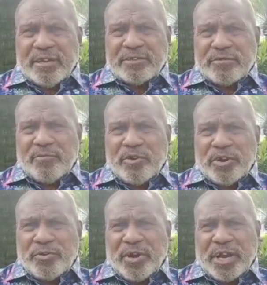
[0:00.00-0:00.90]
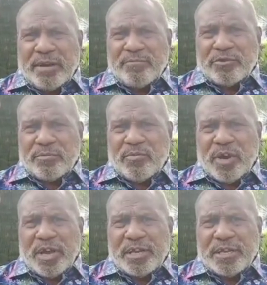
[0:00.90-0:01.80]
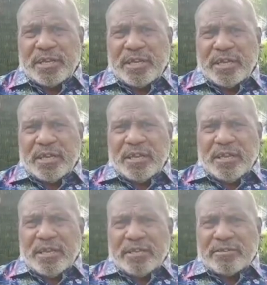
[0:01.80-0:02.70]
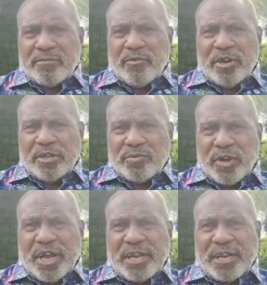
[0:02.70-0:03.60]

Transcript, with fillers: Semoga doa kamu semua. Semoga Tuhan